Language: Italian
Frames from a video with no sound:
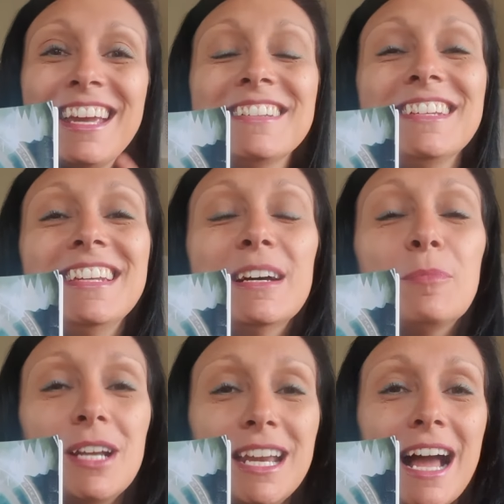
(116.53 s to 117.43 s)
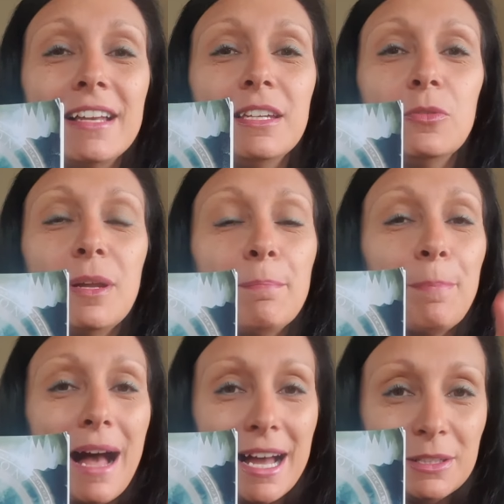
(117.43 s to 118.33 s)
che si innamorerà di un
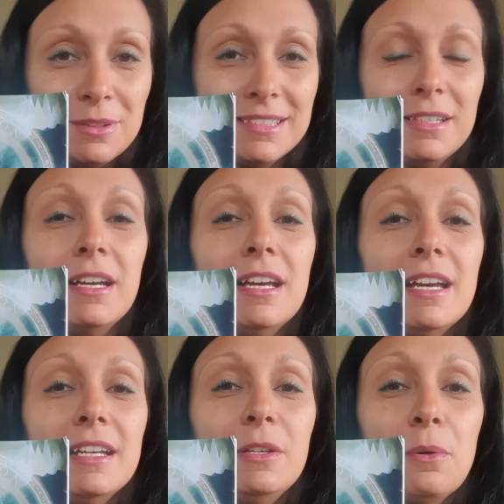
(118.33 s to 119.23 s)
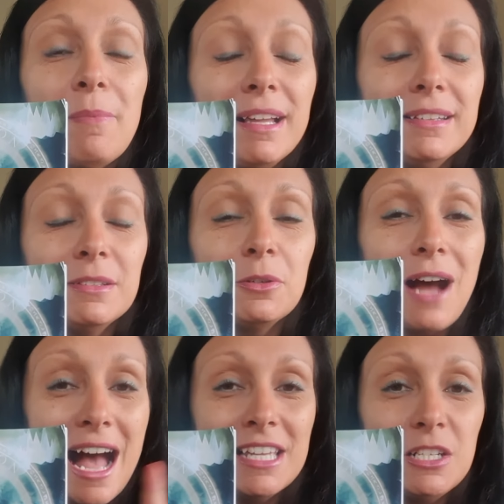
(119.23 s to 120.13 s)
empatos, di un mezzo
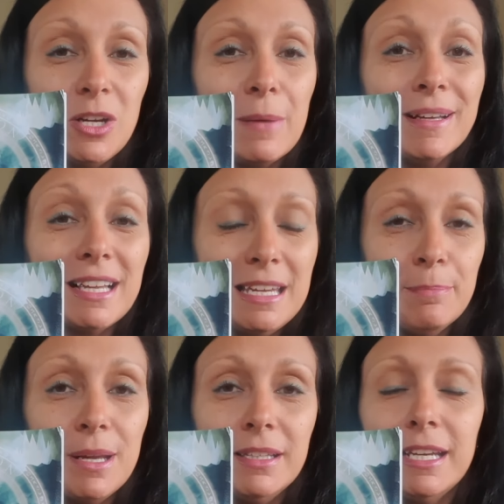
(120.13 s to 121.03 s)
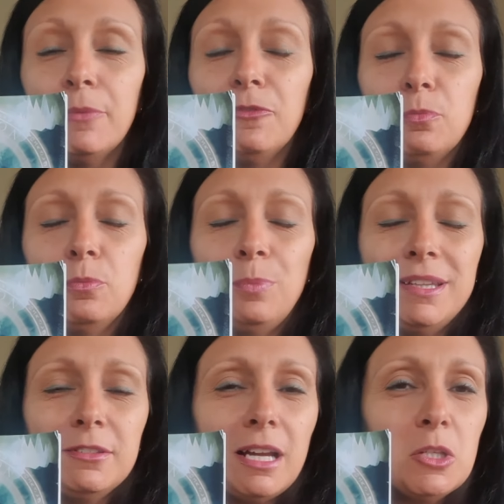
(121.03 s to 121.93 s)
angelo chiamata Liberty, che è un
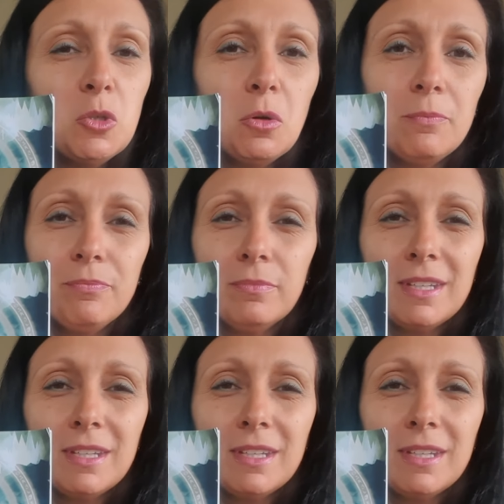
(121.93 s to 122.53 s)
personaggio